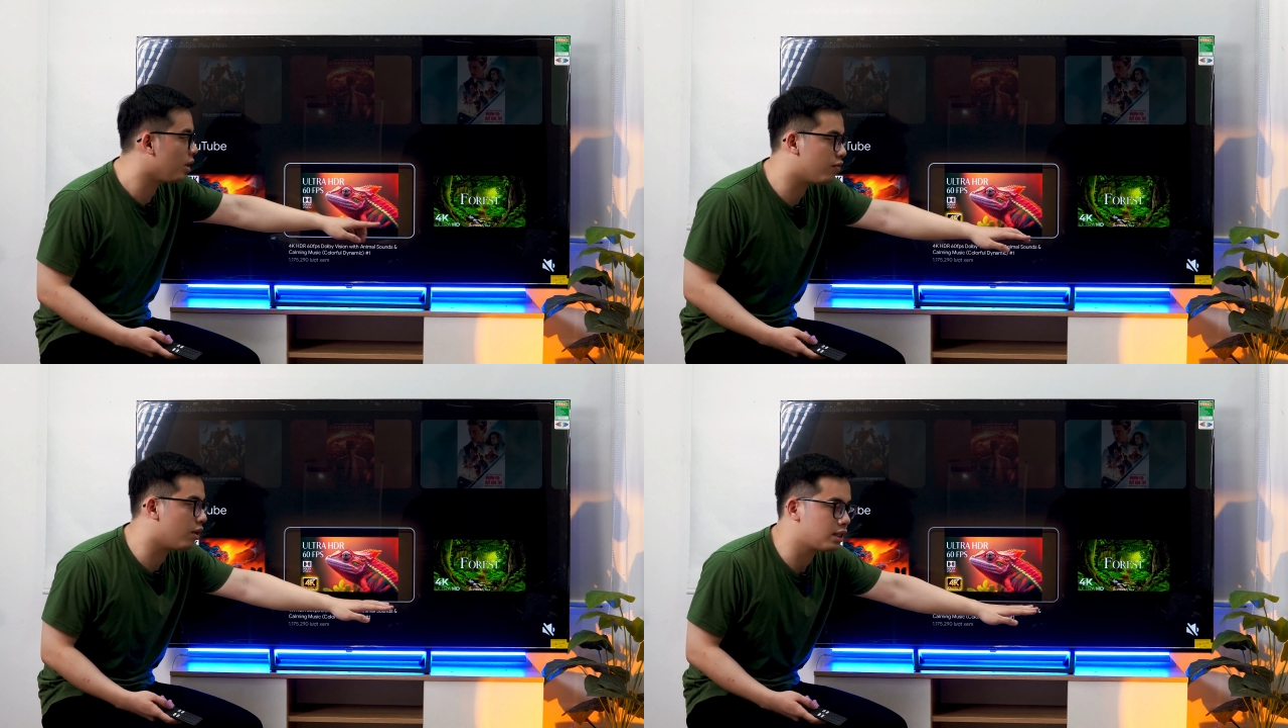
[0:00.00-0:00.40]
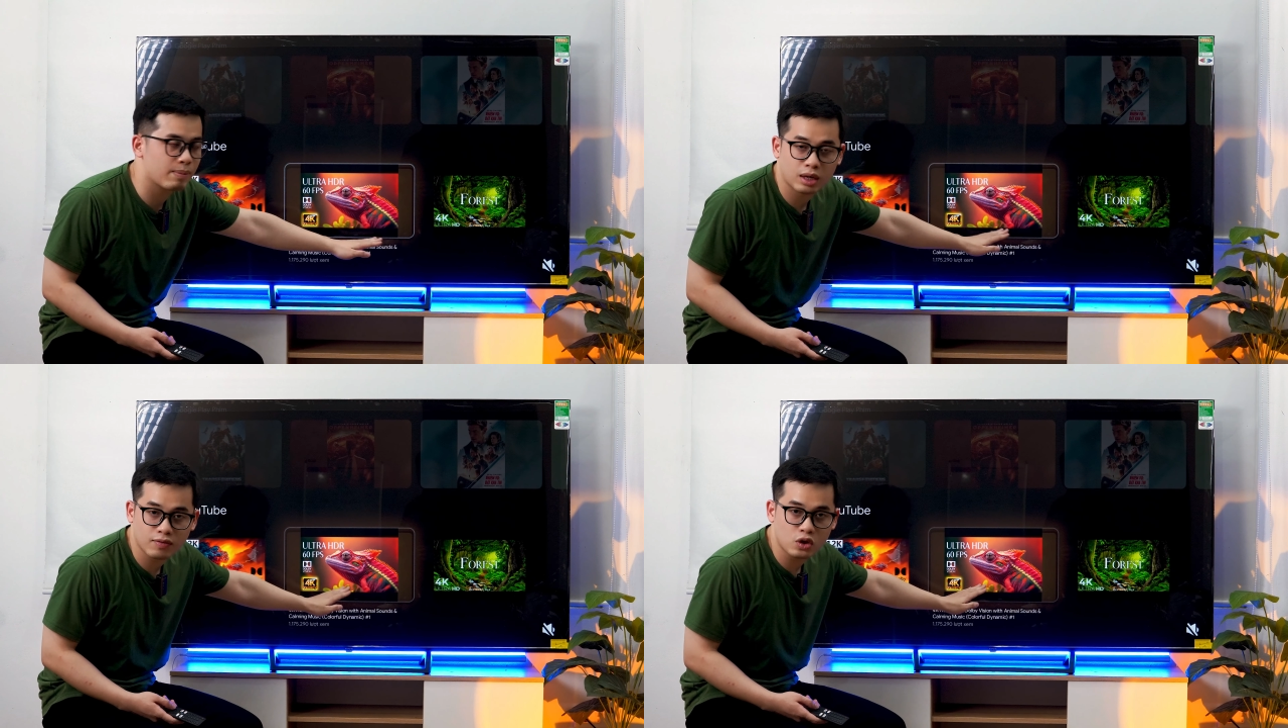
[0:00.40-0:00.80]
mình vừa
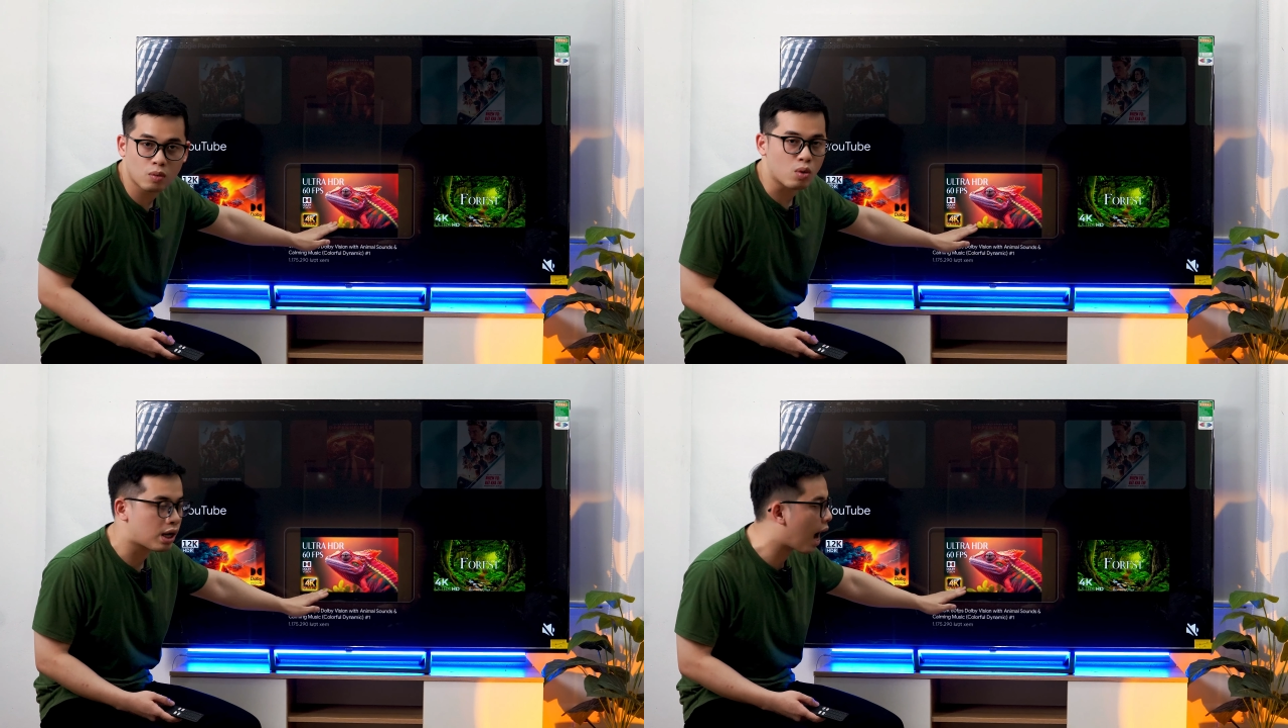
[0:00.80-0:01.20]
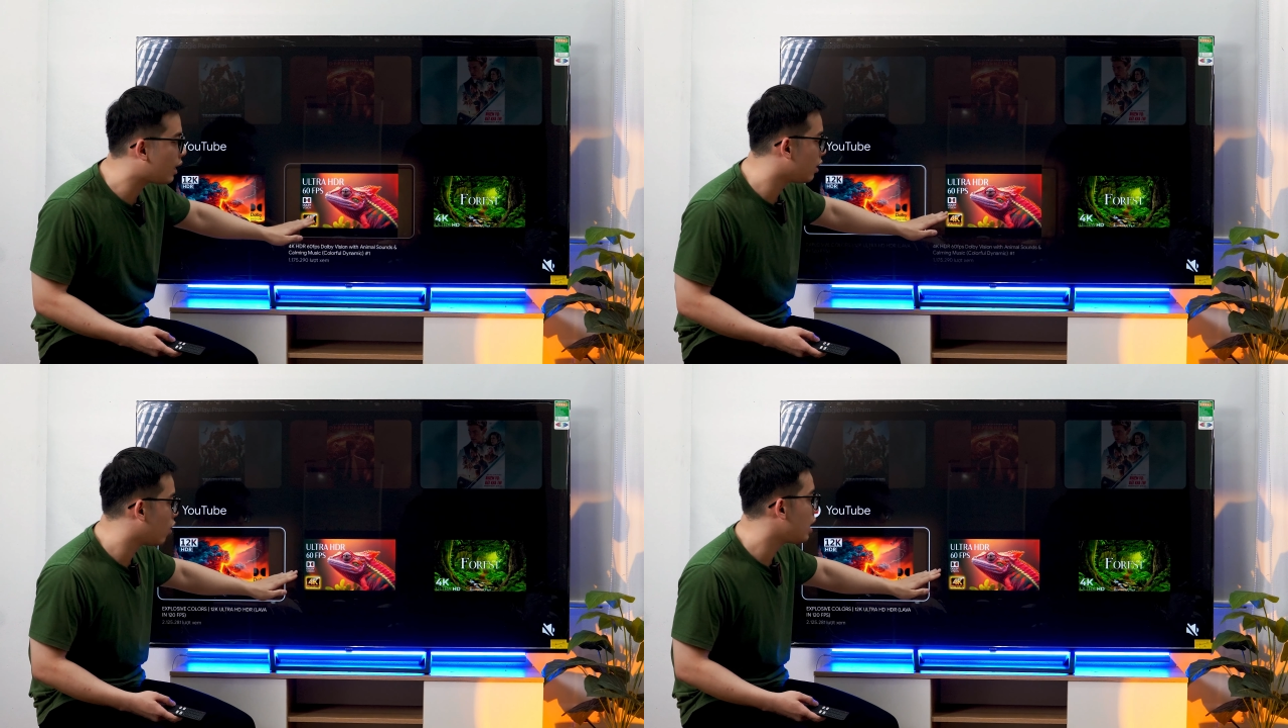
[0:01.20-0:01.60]
xem những cái video
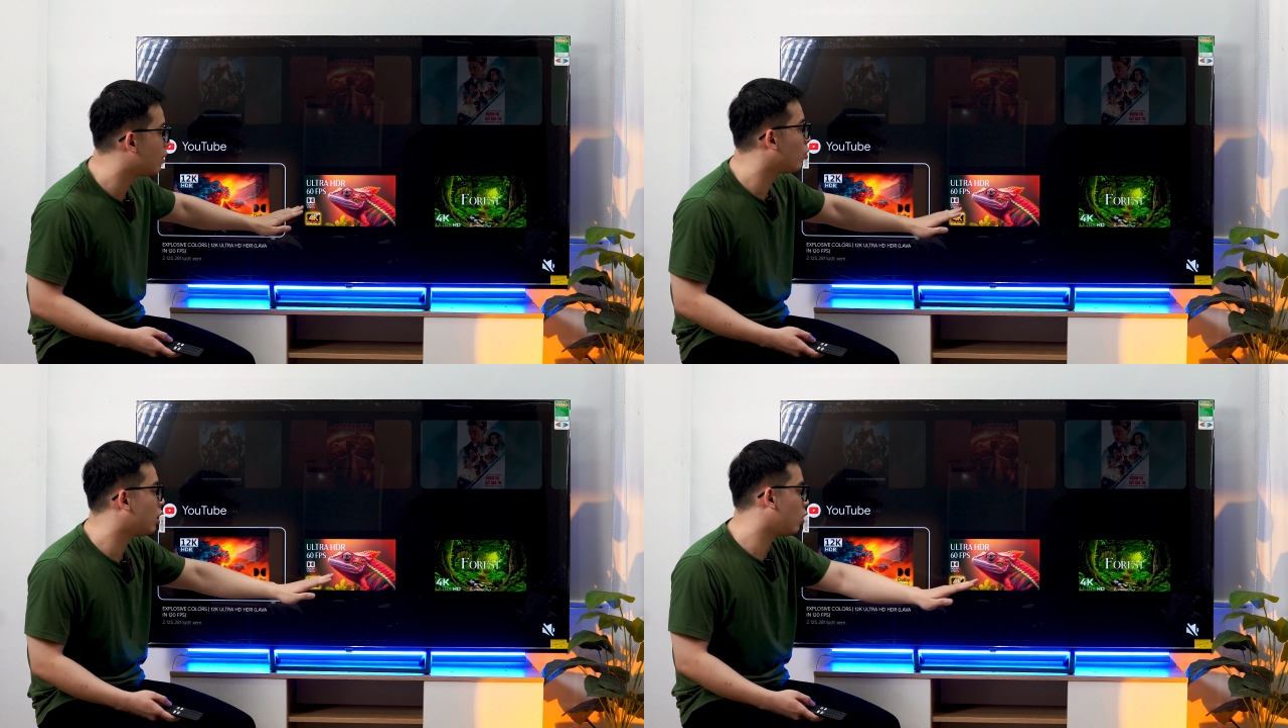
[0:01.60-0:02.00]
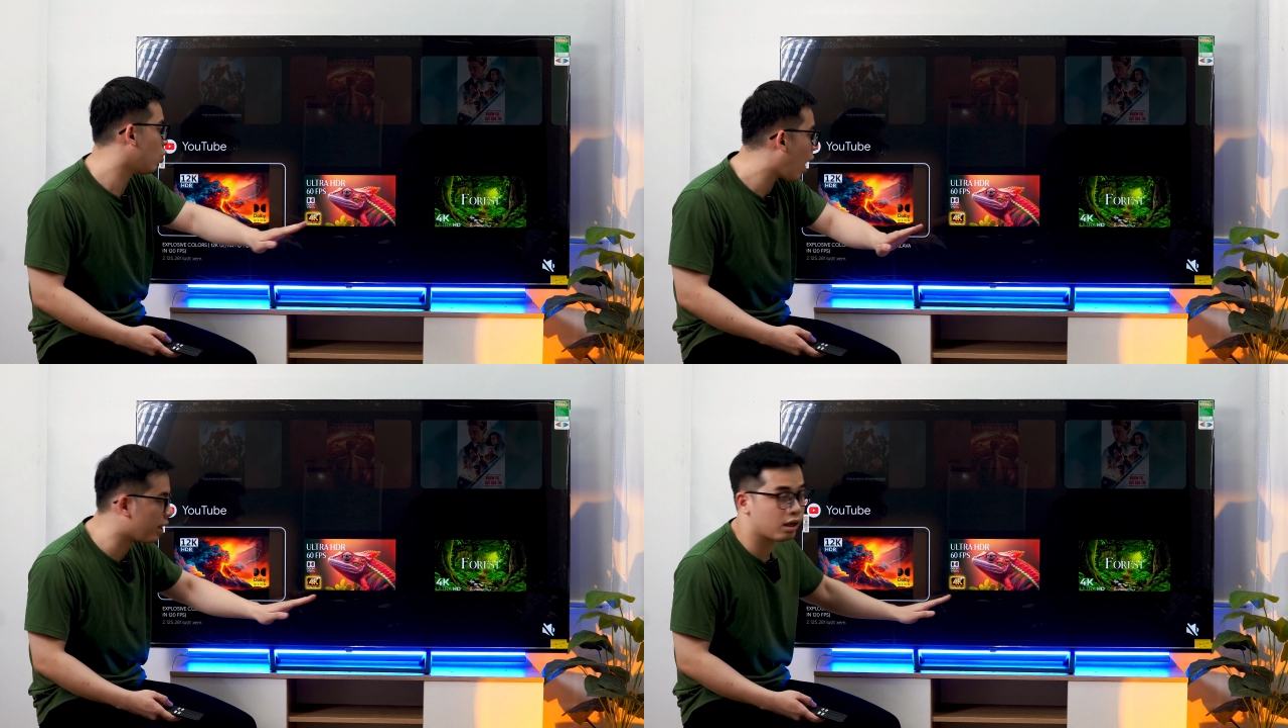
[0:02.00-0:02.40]
4K thì nó hiện một
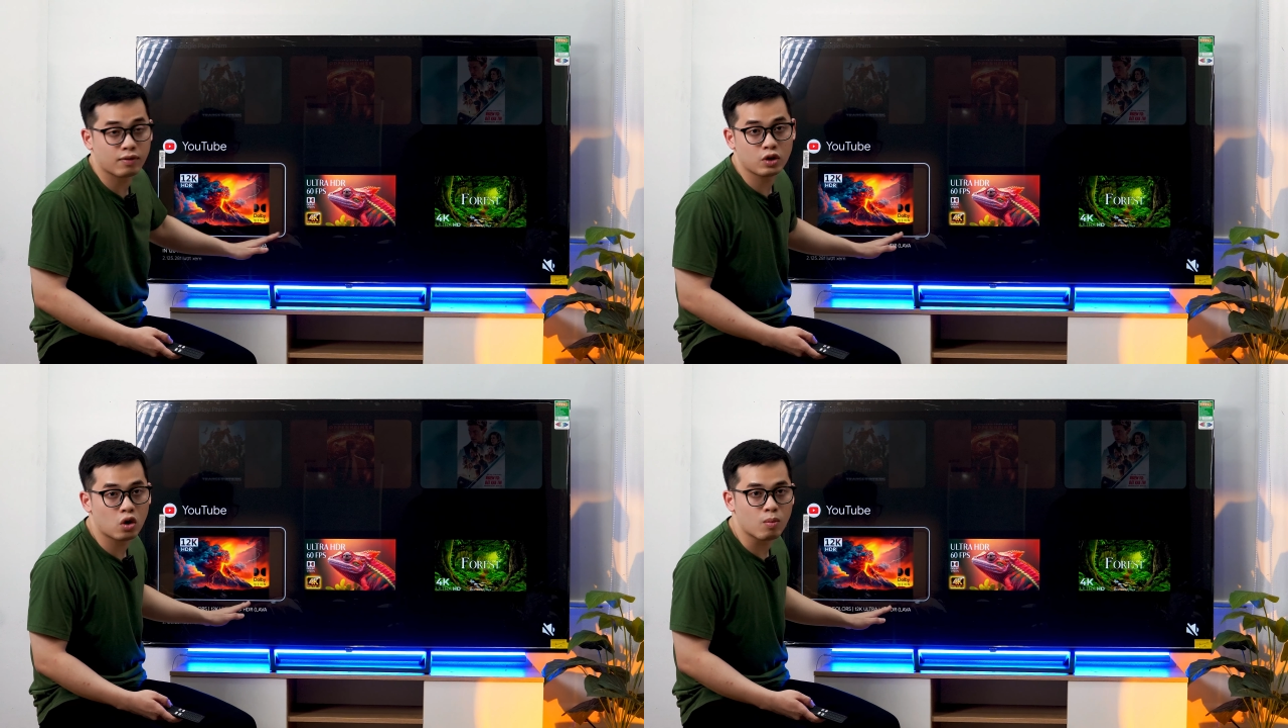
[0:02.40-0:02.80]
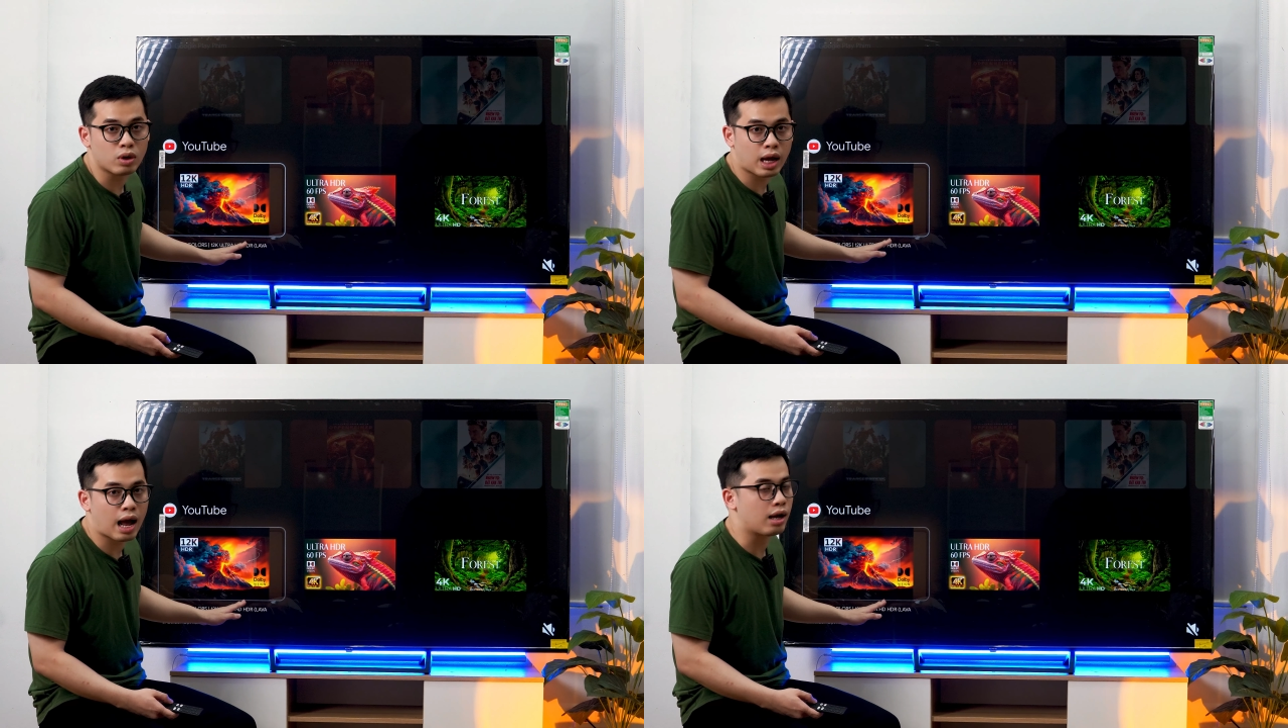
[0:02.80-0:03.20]
loạt những cái video
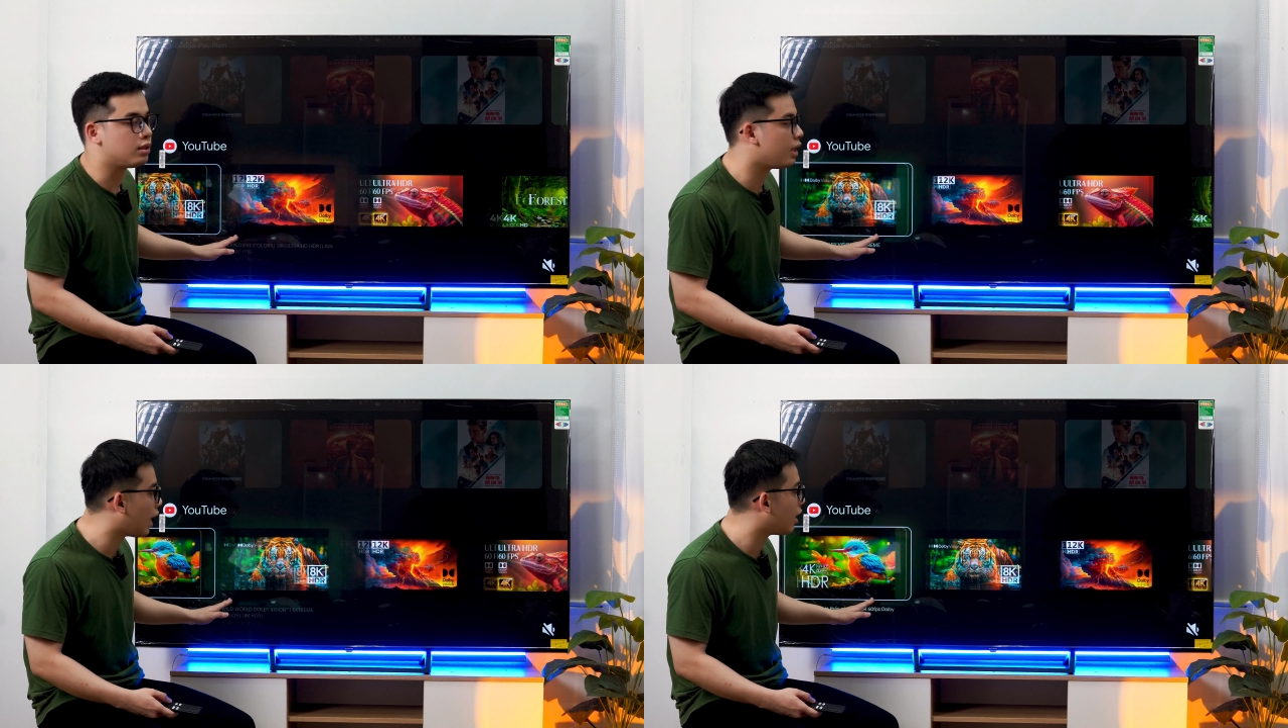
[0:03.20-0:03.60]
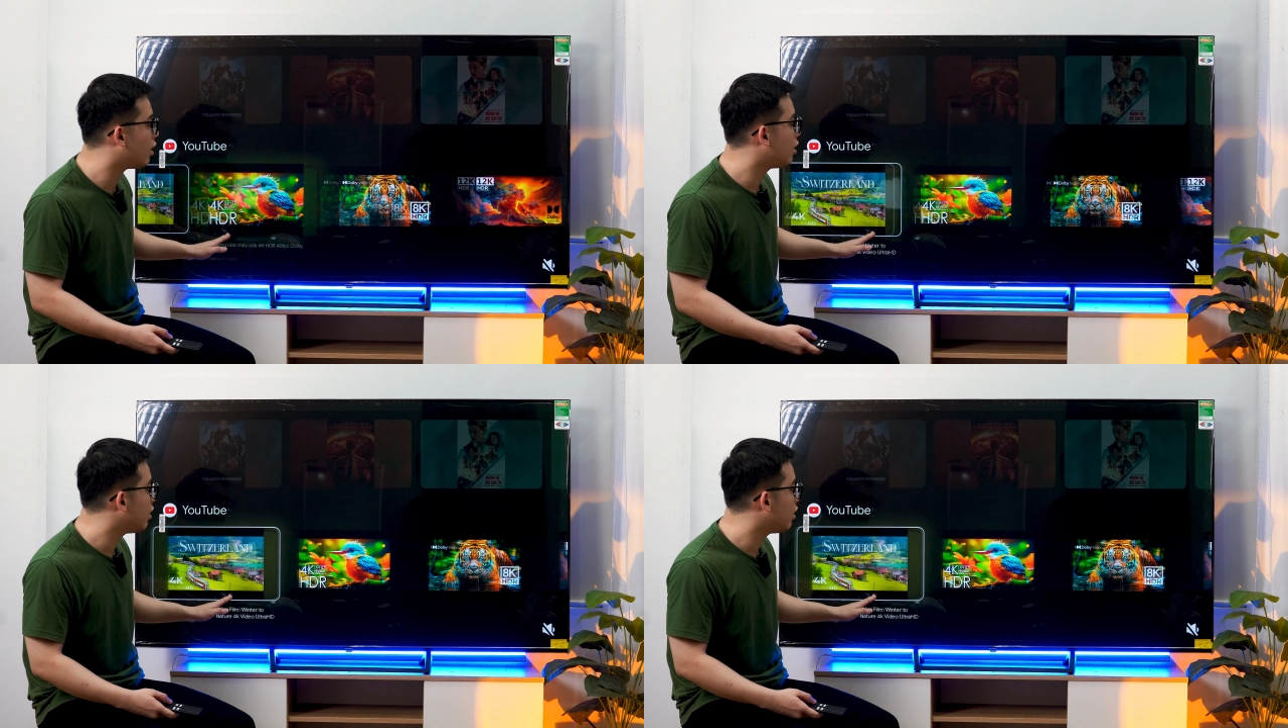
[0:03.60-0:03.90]
4K ở dưới này.